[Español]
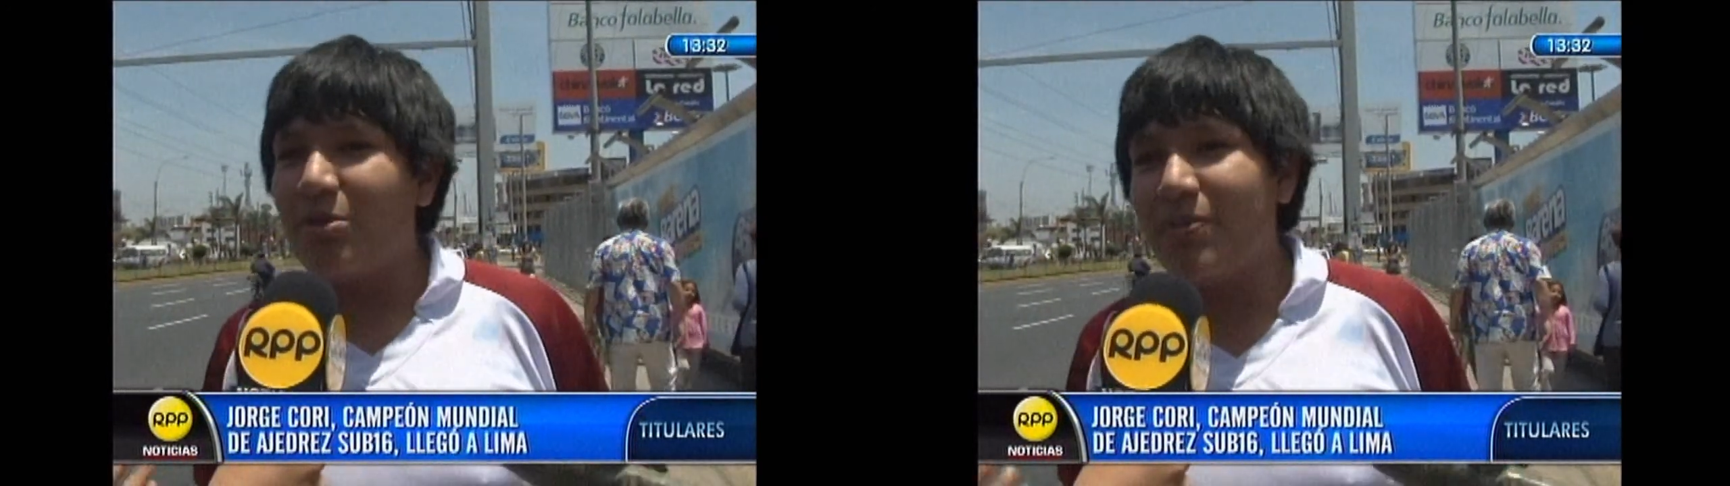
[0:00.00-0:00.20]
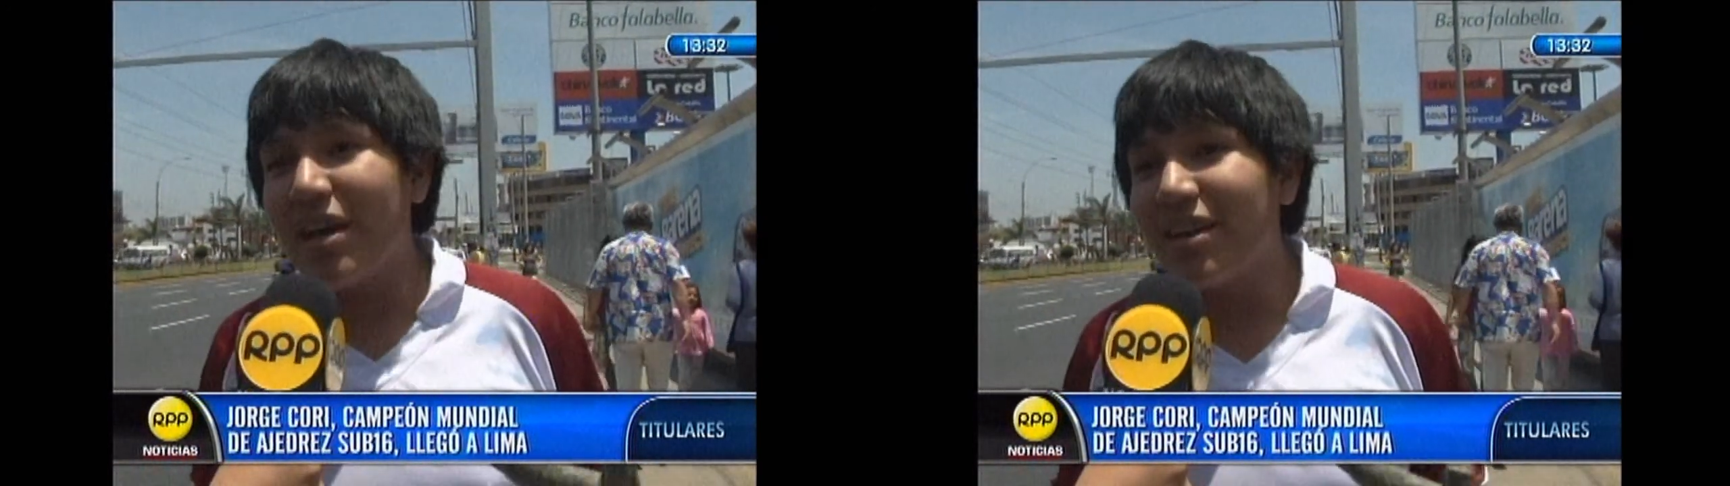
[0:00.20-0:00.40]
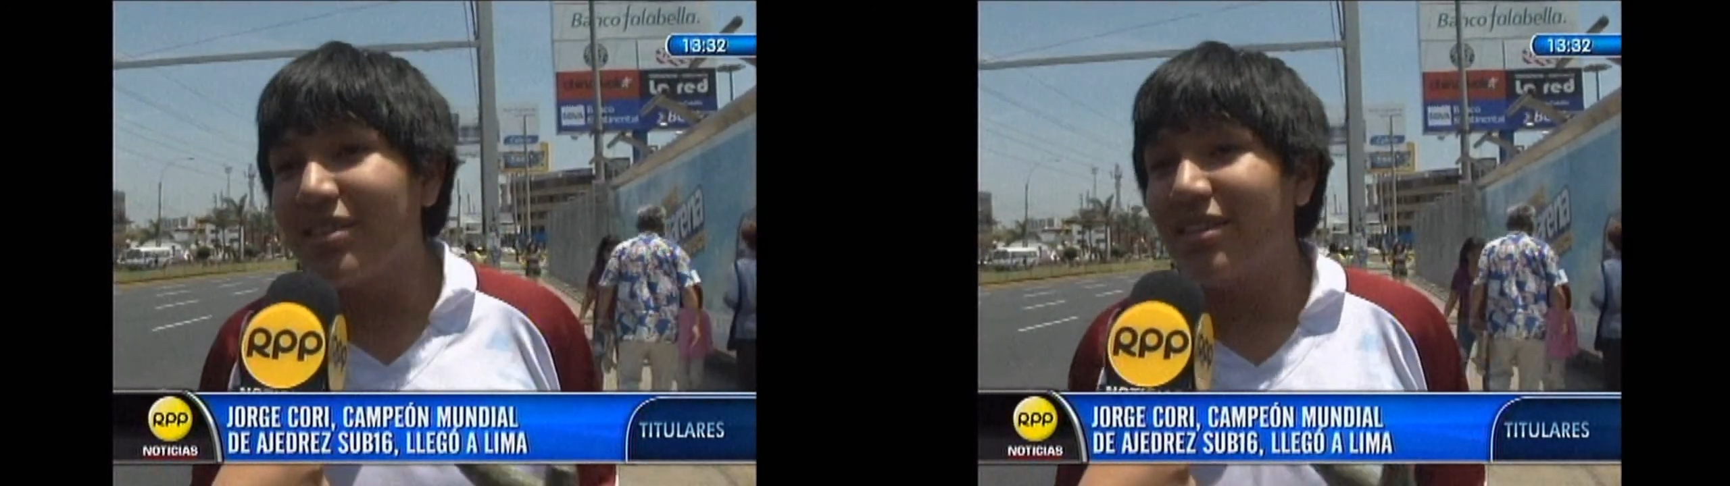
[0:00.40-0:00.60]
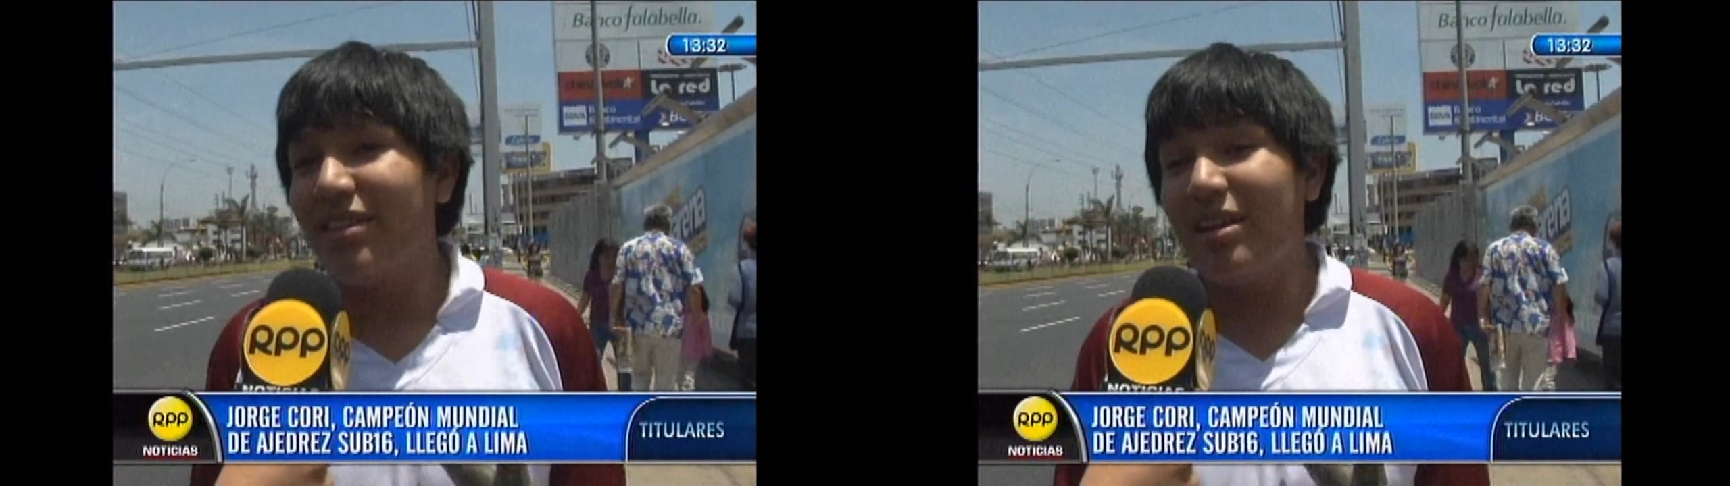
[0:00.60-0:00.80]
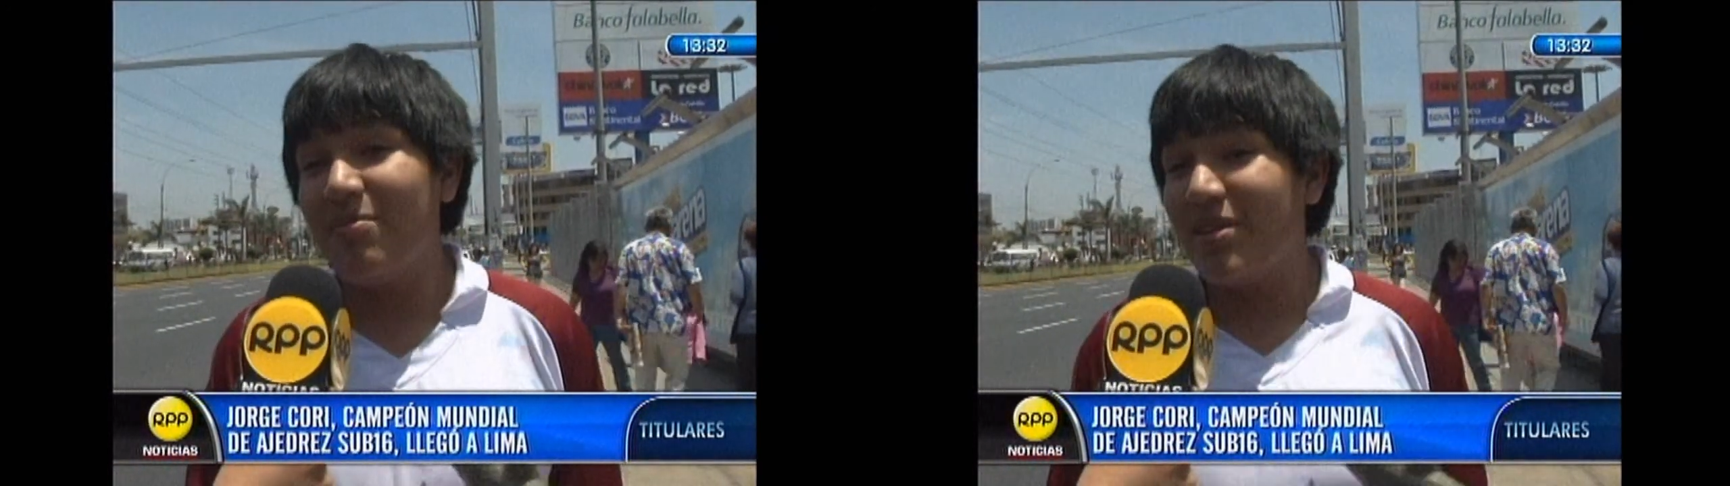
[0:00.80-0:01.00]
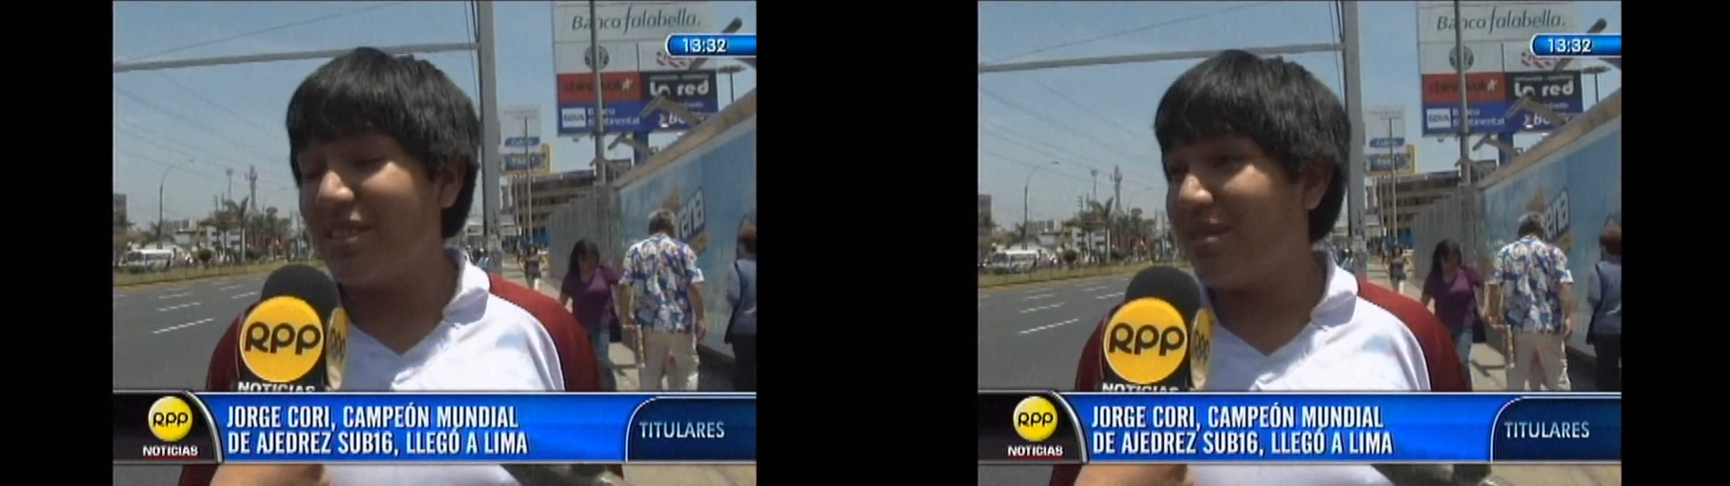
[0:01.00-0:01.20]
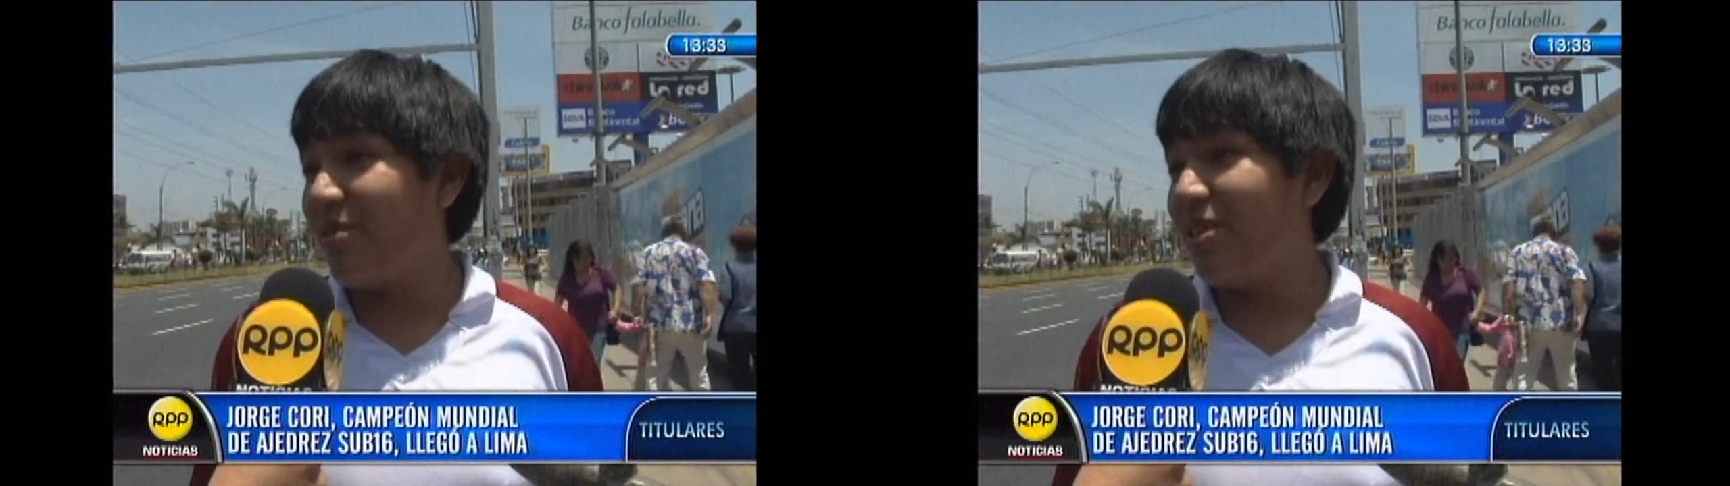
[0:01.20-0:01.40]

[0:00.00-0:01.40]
como son de mis padres y